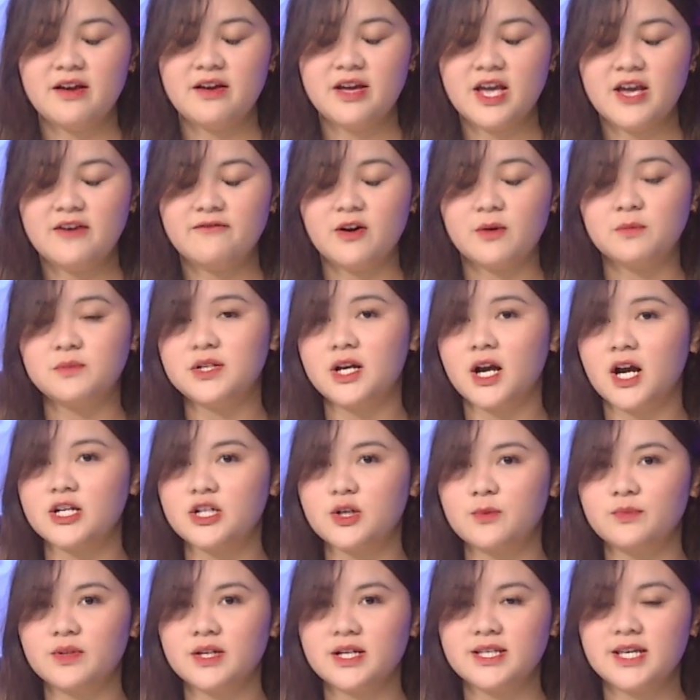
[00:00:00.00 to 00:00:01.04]
Hy vọng rằng là
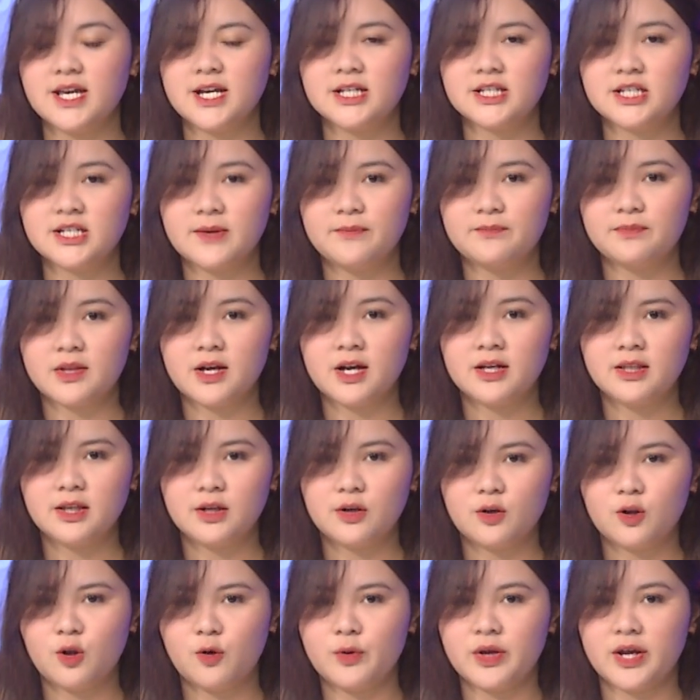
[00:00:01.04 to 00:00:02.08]
trong thời gian sắp tới thì
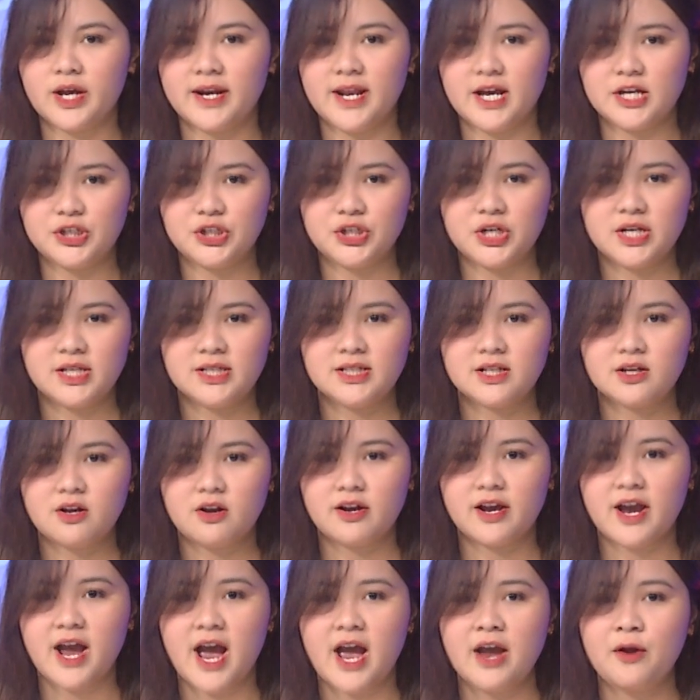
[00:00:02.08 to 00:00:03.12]
Khloe Kardashian,
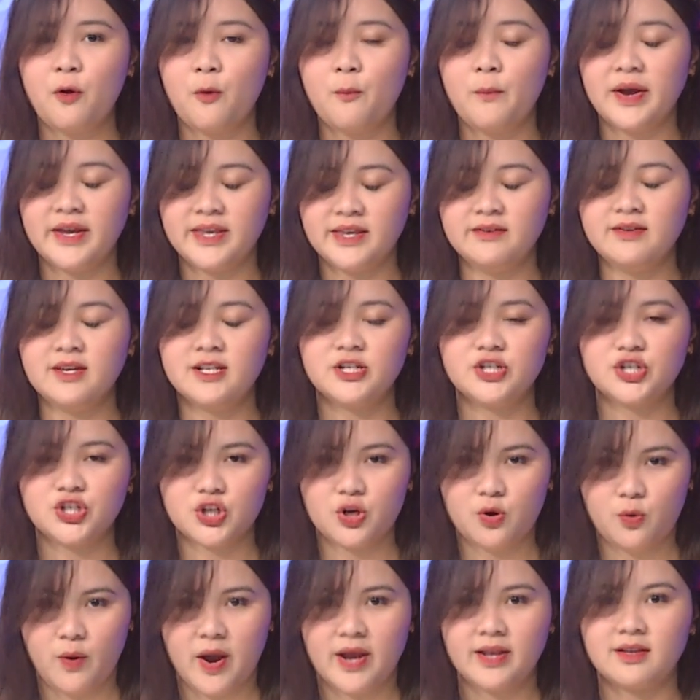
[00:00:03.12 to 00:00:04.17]
con gái cũng hãy giữ gìn
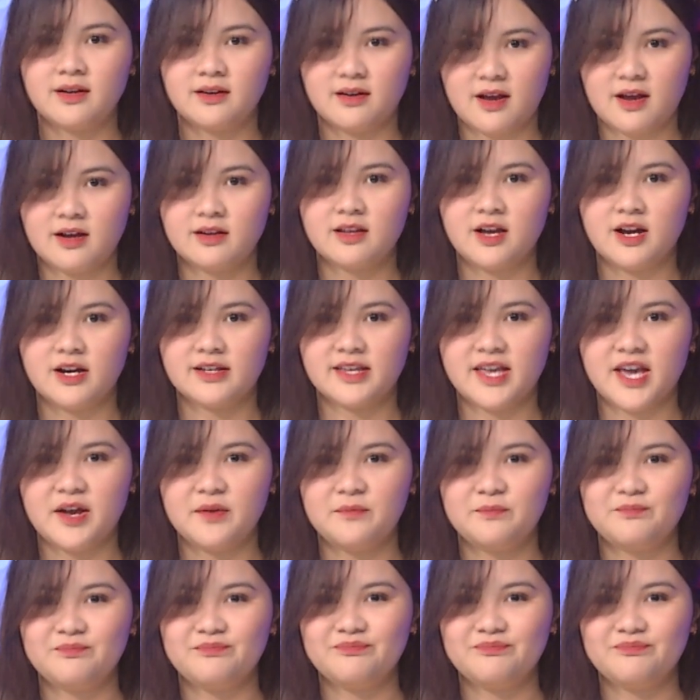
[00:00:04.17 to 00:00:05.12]
sức khỏe thật cẩn thận nhé.